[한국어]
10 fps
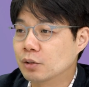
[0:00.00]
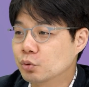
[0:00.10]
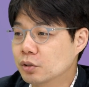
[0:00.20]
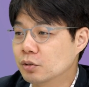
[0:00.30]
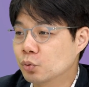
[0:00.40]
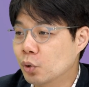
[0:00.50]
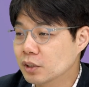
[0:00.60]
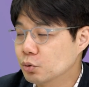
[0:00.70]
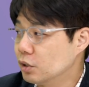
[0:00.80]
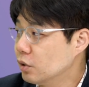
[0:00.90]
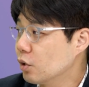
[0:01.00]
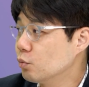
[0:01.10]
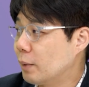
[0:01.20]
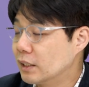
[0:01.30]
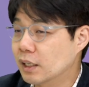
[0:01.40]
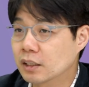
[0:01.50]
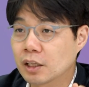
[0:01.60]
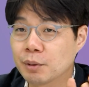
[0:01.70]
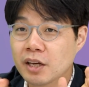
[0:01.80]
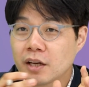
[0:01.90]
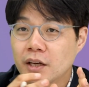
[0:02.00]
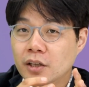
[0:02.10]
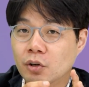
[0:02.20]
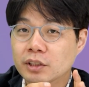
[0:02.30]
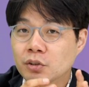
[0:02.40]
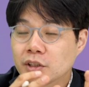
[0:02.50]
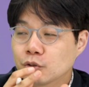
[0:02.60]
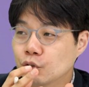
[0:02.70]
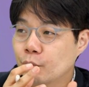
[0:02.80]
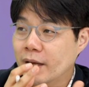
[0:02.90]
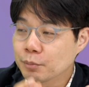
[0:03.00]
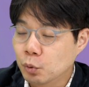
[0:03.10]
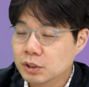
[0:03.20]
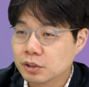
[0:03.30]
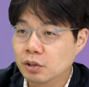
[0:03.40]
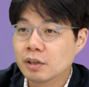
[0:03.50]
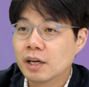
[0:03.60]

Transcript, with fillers: 안 좋아, 좋아지고 이런 경우는 많지 않기 때문에 경제 성장률도 많이 보시죠.